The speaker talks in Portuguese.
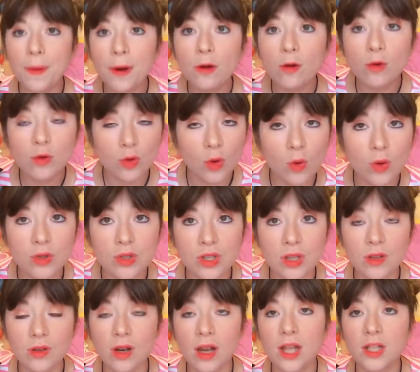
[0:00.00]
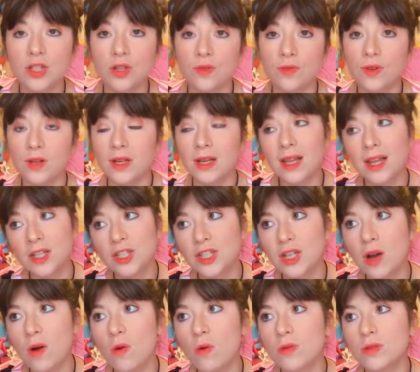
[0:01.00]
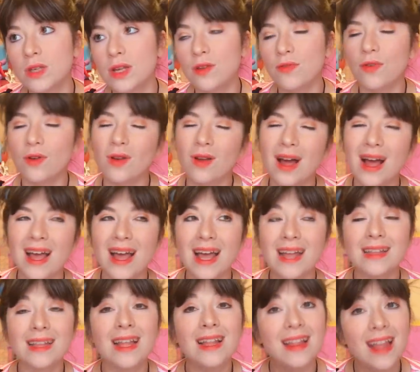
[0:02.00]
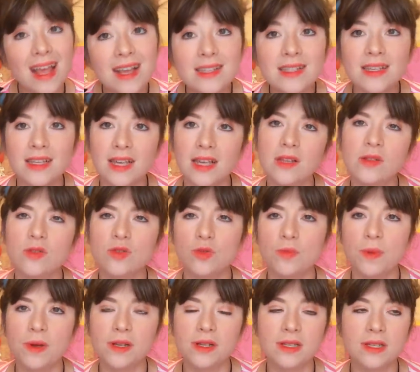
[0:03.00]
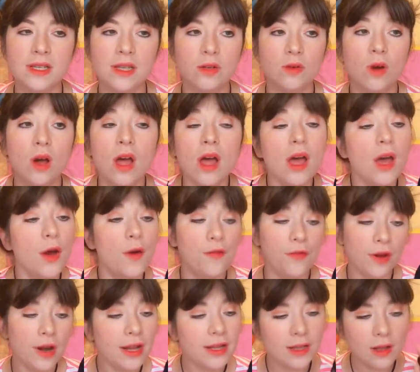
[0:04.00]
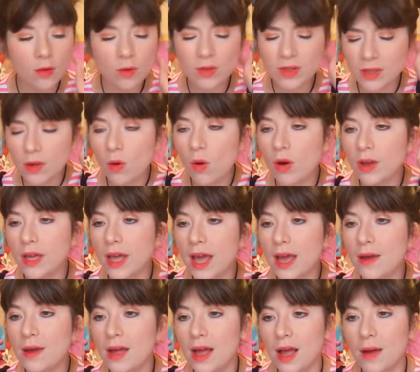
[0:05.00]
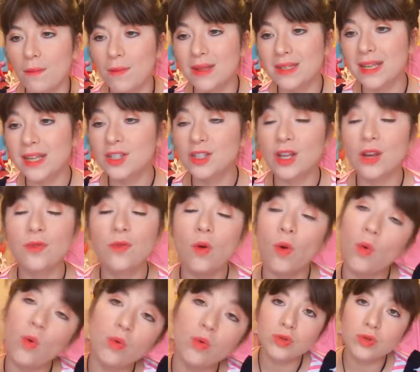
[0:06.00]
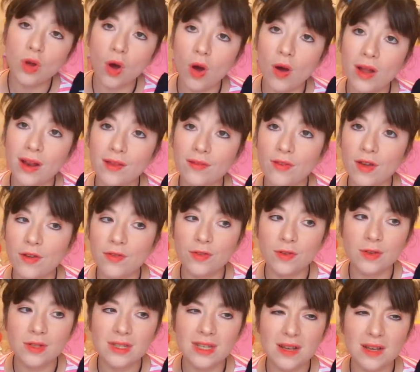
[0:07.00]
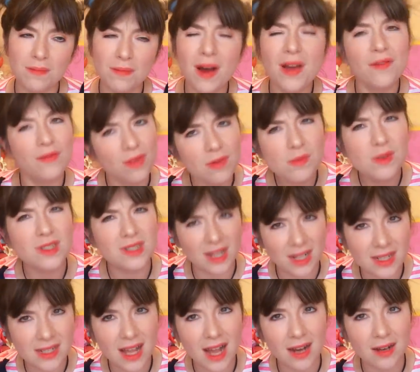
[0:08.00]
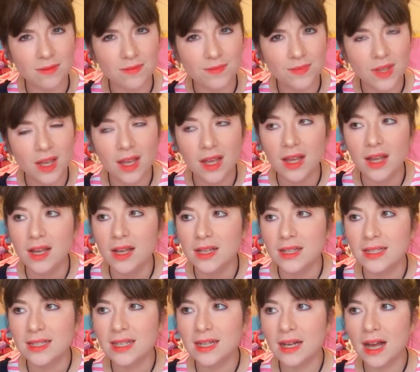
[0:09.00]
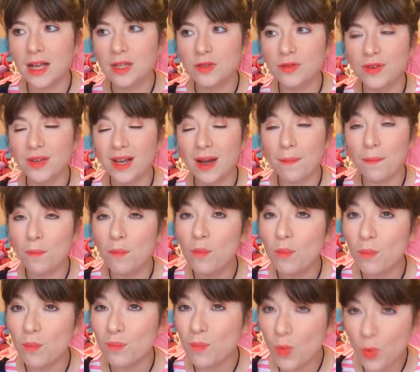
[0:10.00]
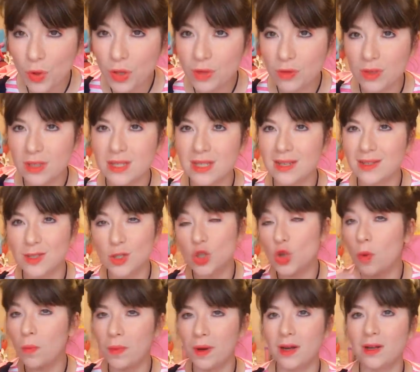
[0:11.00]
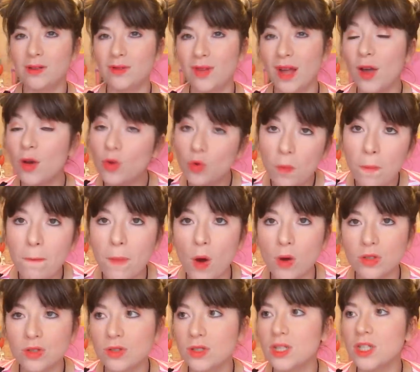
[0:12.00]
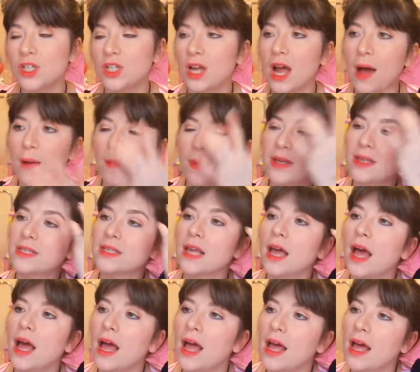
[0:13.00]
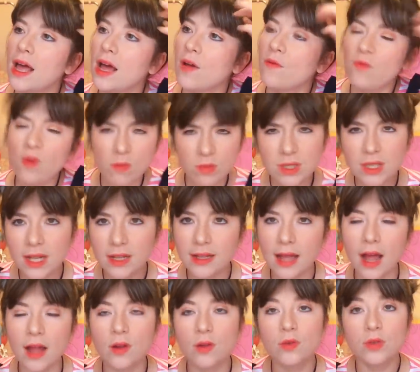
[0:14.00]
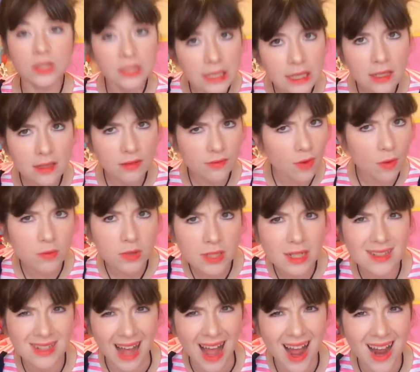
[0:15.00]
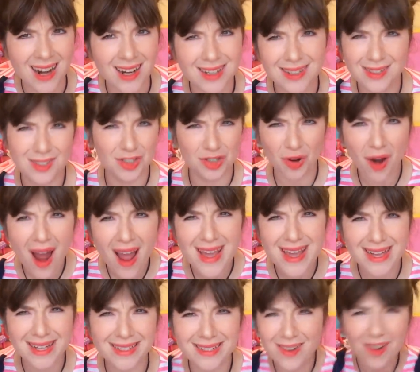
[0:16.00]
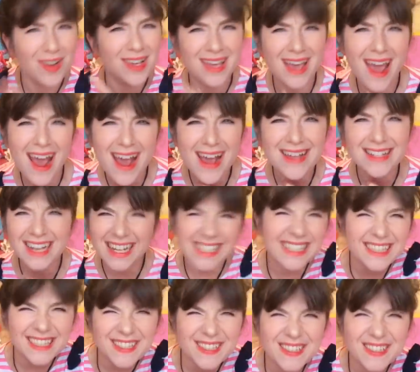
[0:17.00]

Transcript: perguntou quantos quilos ela tinha, eu falei que ela tinha 11, ele falou, ah, é até 10 quilos o bercinho. Eu falei, não, então ok. Mas aí acho que ele ficou dó, ele veio e falou assim, mãe, vamos tentar? Se caso ficar muito, assim, sobrando, aí eu não posso deixar, mas... Vamos tentar. Eu, sim, vamos tentar. Try it, ok, né?